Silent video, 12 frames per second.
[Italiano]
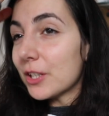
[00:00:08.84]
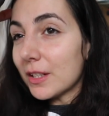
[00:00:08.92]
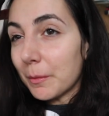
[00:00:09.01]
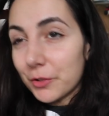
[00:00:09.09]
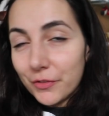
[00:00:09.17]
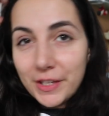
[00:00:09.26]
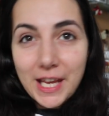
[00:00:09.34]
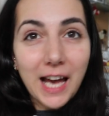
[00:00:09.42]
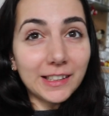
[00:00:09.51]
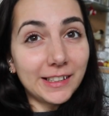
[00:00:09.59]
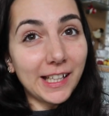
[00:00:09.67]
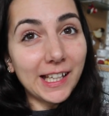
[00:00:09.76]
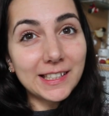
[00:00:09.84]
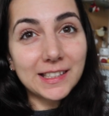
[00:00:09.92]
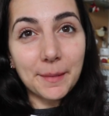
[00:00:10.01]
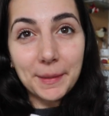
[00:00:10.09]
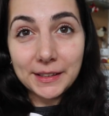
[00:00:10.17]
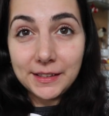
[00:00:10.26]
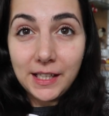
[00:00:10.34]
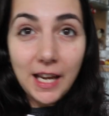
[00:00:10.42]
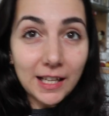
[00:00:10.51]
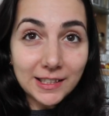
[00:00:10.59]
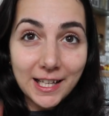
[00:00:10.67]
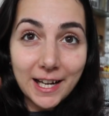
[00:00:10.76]
ci siamo svegliate,
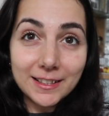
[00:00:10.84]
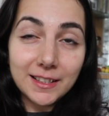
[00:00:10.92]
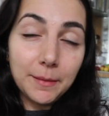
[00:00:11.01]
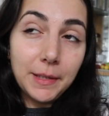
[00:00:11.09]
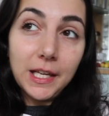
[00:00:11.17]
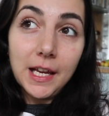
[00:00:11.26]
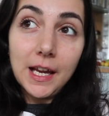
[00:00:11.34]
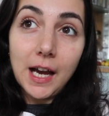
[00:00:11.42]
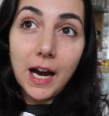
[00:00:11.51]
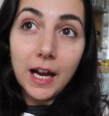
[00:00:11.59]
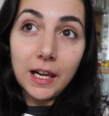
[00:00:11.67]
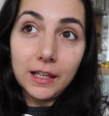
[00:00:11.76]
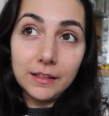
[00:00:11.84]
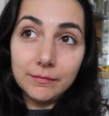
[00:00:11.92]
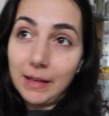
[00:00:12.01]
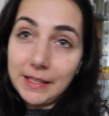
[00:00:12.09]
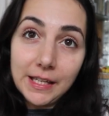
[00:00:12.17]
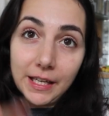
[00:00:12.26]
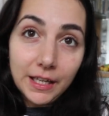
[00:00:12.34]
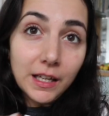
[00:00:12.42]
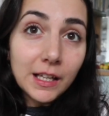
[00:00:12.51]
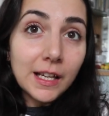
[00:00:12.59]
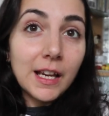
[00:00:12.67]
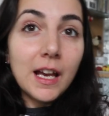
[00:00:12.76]
stamattina sarà simile al, a
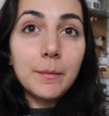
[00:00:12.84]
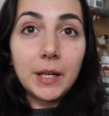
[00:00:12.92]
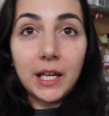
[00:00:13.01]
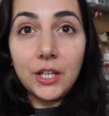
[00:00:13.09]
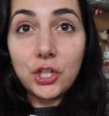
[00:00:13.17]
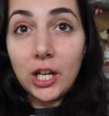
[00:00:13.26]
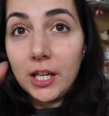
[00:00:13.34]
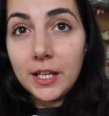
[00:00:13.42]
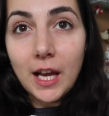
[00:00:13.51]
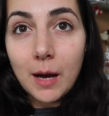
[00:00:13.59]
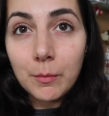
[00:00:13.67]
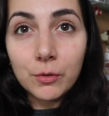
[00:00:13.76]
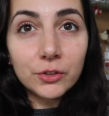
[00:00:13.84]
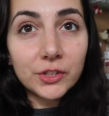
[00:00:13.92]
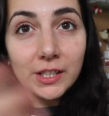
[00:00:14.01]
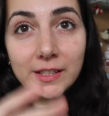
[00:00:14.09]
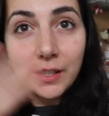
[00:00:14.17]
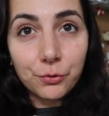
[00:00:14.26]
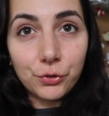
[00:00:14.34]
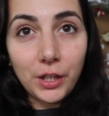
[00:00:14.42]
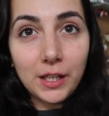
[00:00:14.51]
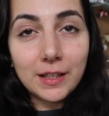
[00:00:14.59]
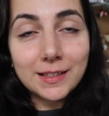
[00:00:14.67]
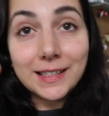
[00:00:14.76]
ieri perché ci alleniamo, stessa
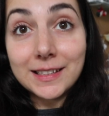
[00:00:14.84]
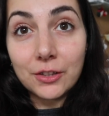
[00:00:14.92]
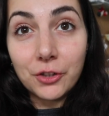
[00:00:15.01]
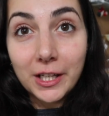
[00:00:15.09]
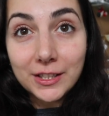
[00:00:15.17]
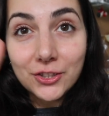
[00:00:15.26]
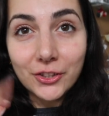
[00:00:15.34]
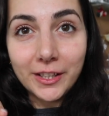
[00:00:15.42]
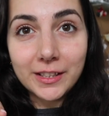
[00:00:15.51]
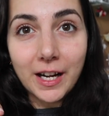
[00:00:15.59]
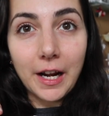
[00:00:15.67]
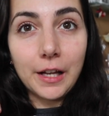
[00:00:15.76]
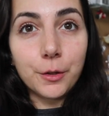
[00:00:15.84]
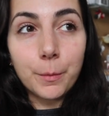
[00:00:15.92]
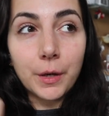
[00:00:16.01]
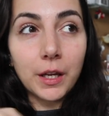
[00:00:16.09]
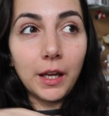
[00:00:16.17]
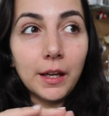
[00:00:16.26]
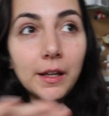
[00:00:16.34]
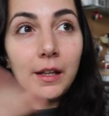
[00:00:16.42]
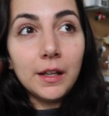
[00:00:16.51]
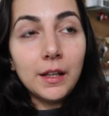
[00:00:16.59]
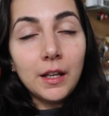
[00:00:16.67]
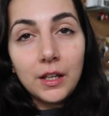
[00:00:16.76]
routine, stessa colazione tra l'altro perché
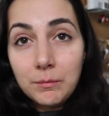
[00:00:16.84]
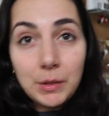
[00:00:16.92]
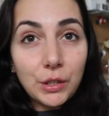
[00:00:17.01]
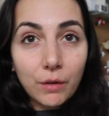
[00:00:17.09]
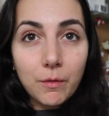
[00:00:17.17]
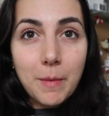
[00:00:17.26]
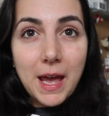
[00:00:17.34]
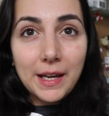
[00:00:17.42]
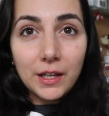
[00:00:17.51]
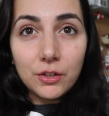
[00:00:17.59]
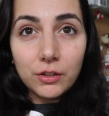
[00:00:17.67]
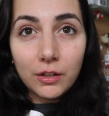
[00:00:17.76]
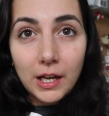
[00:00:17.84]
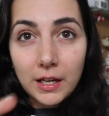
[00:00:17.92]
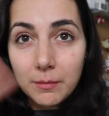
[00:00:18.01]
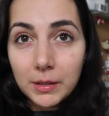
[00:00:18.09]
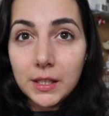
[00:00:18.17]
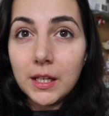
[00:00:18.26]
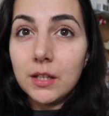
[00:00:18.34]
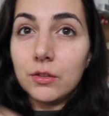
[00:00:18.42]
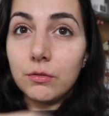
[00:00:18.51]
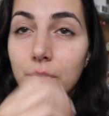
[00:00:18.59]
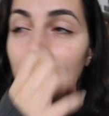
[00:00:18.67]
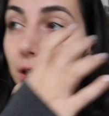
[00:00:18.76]
mi trovo bene con la crema di
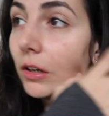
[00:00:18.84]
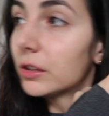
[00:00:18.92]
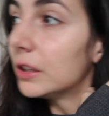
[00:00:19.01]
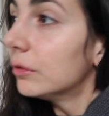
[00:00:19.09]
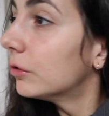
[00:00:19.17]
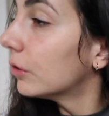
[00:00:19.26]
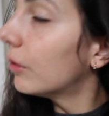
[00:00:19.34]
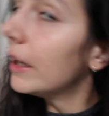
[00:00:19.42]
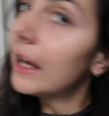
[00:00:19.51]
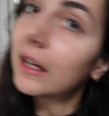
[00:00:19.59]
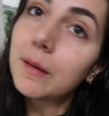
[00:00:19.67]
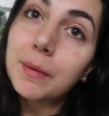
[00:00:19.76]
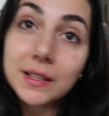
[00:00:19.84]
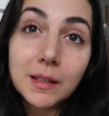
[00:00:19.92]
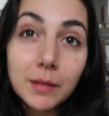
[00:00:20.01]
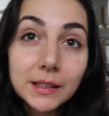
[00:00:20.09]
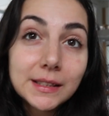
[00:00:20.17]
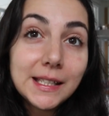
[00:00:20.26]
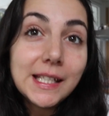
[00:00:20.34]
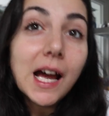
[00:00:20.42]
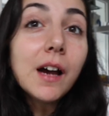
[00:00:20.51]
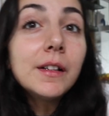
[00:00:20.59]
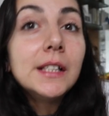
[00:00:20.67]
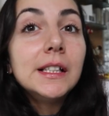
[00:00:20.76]
riso quindi ho tenuto quella anche per
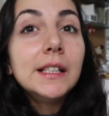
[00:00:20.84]
stamattina